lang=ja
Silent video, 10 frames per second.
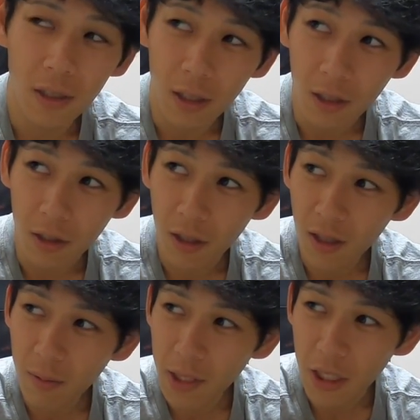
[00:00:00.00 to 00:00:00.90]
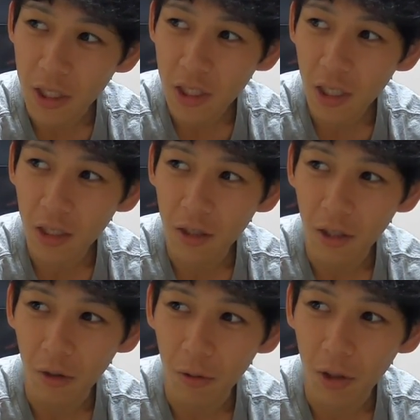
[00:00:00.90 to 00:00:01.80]
なんかテレビに近いん
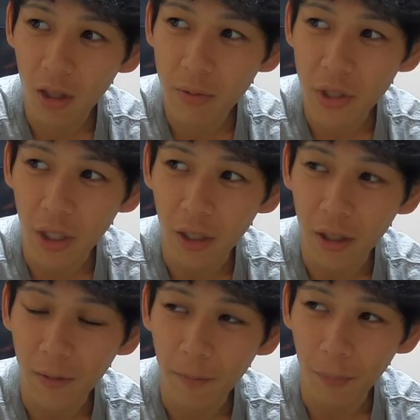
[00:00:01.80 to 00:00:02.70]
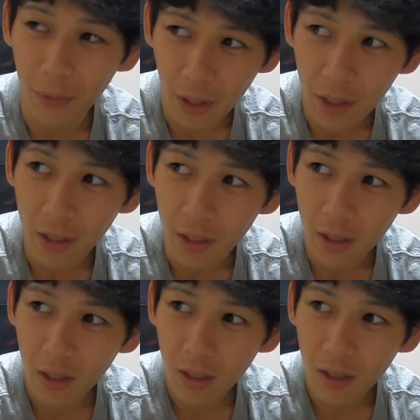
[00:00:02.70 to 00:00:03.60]
だけど、テレビじゃない、
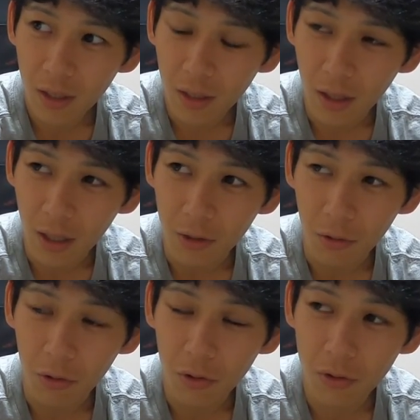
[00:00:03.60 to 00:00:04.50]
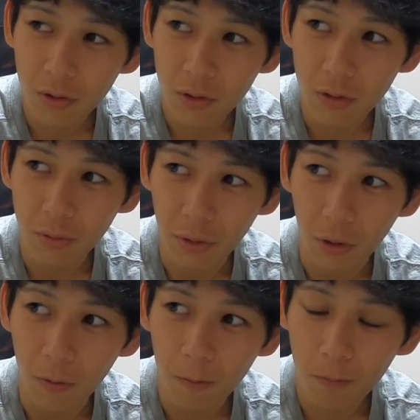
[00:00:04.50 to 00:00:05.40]
なんかその YouTube
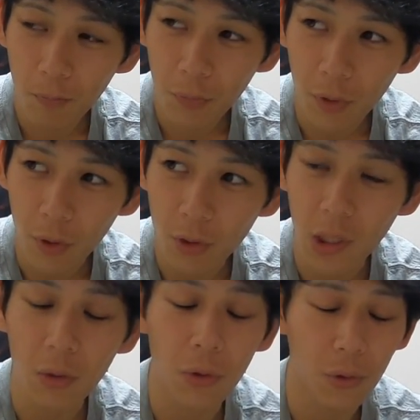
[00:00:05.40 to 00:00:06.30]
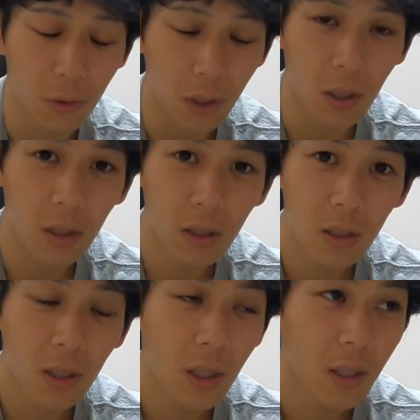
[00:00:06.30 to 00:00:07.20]
の良さというか、
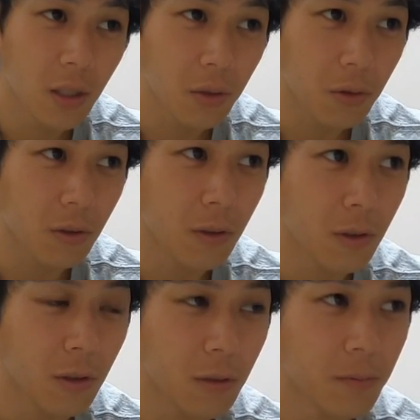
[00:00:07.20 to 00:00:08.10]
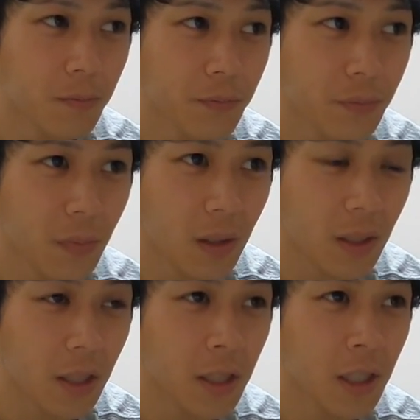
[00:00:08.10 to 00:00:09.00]
でその、
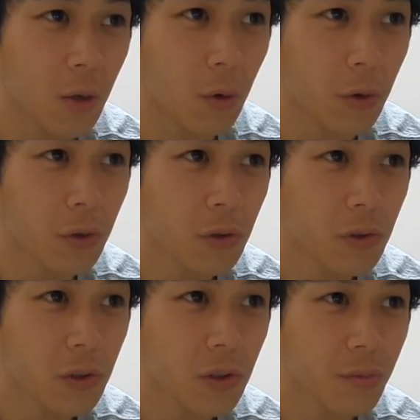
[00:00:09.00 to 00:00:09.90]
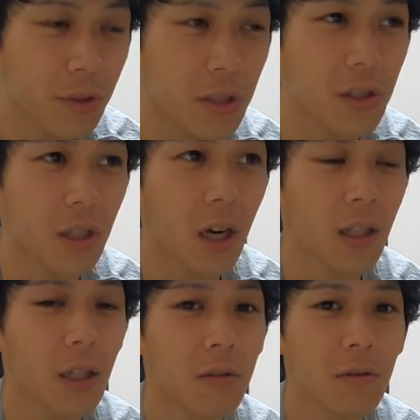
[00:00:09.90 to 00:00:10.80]
3人がこう YouTube について
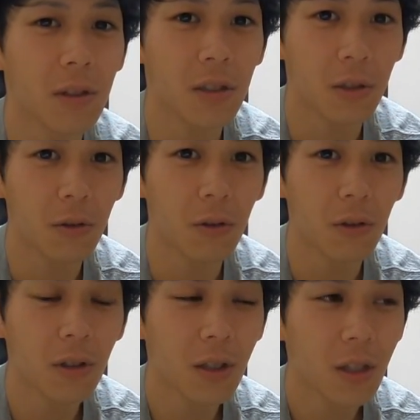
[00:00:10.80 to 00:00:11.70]
語るんですけど、